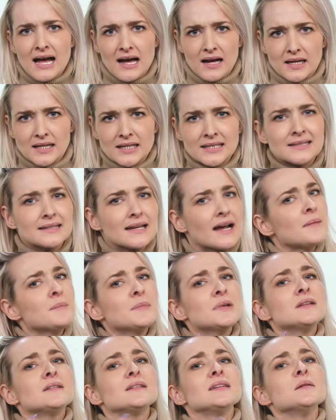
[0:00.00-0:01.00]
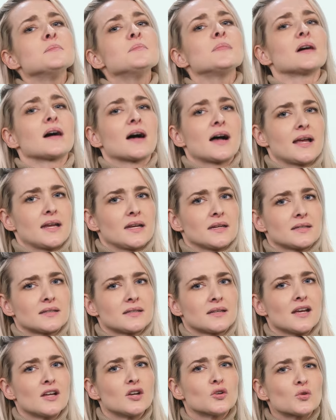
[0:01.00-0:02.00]
Haar in deinem Intimbereich
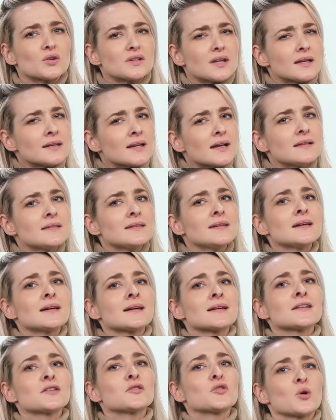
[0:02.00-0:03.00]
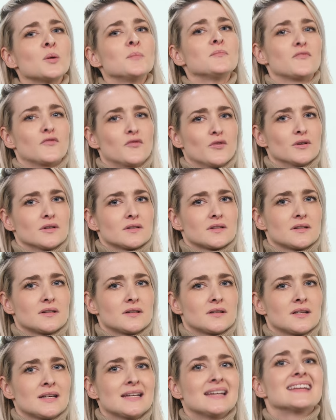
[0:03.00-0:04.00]
durch einen Rasierer gekrümmt wird,
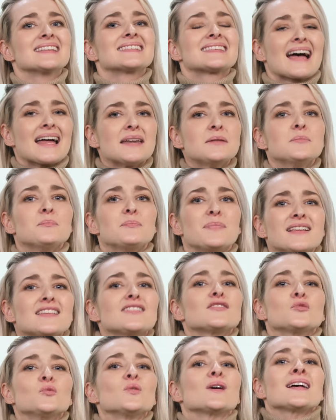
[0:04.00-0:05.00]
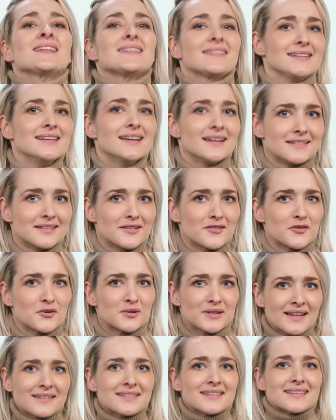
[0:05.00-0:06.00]
dann bist du rasiert. So,
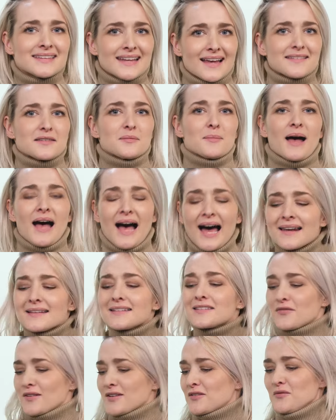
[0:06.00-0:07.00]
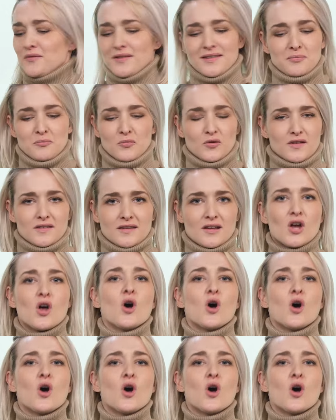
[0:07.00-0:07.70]
das ist erstmal alles, was du wissen musst.